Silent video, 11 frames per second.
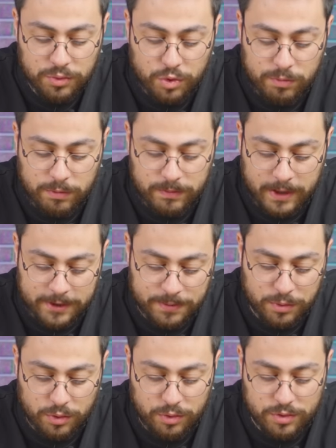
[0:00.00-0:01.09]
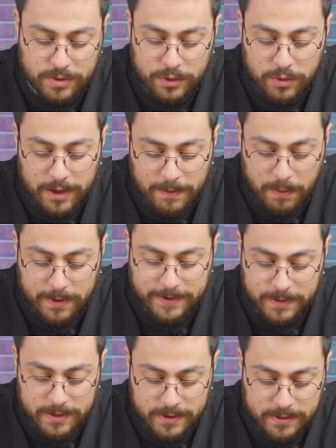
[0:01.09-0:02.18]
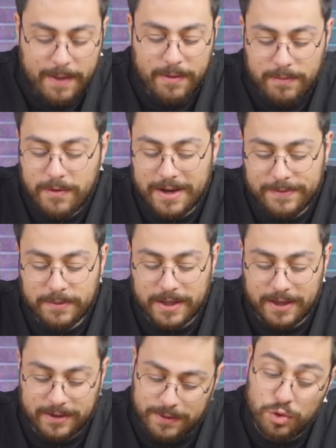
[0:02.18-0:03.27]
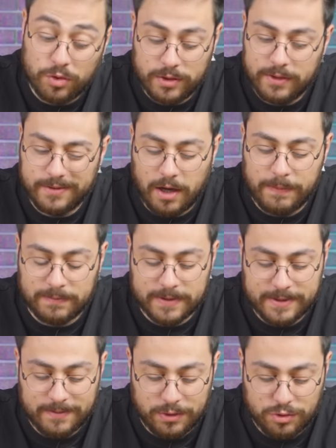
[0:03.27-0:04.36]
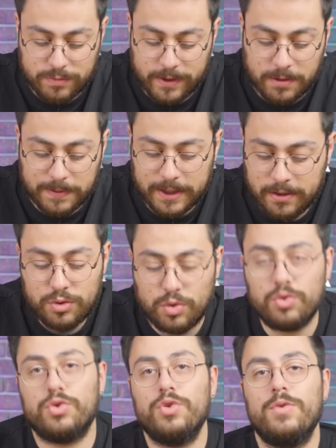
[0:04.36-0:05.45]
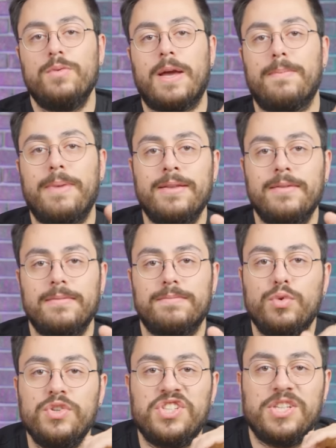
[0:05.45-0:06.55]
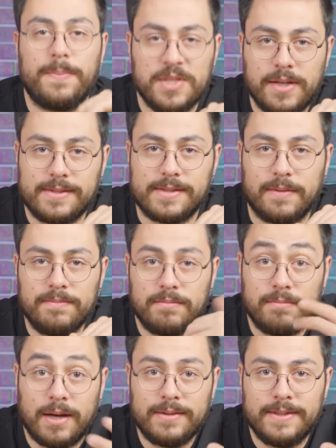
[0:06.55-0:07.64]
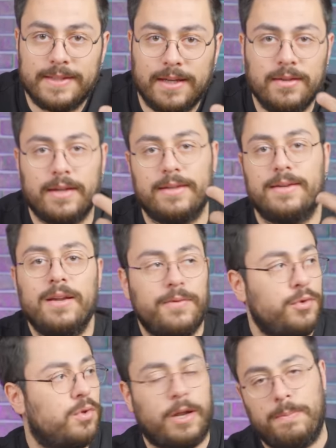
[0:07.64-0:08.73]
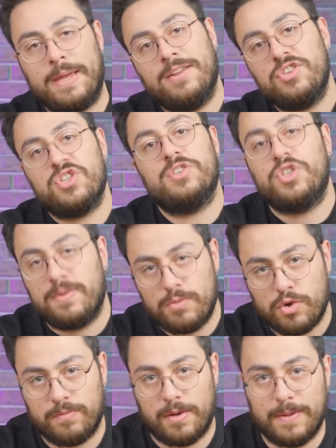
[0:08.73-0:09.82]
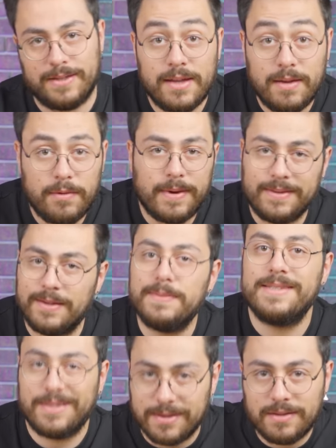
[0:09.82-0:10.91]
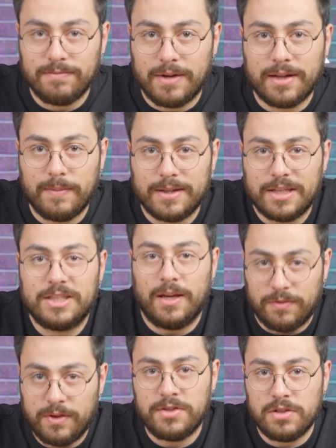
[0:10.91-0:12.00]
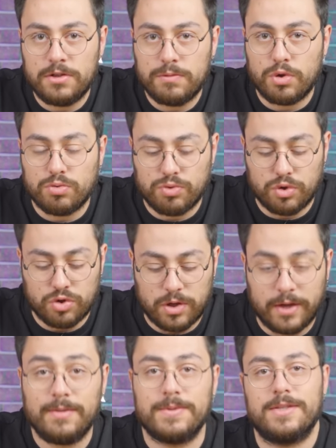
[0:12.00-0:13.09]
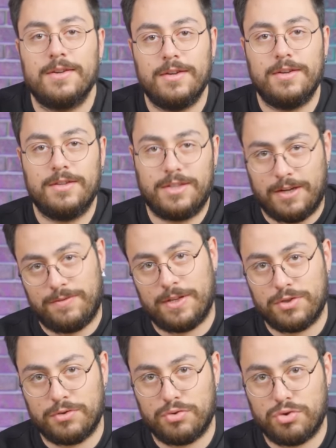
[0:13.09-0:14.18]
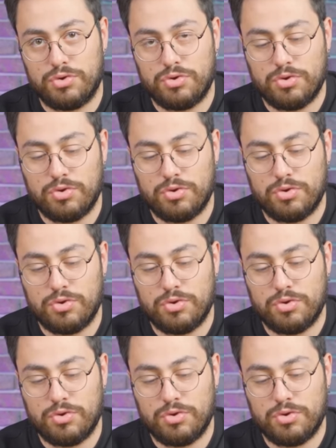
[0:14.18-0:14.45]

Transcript: Durumum yetmiyor o yüzden öyle yapamaz mıyız? Hemen mi vermem gerektiğim çok da kapatmasın hemen yüzüme kapıyı. Çünkü ya ben bu işi yapacaksam mantıken hani kalifiye olarak bir yerde çalışamıyorum demek. Ya da bir maddi bir sıkıntım var demektir. Keyiften çalışmıyorum sonuçta. Hangimiz keyiften çalışıyoruz?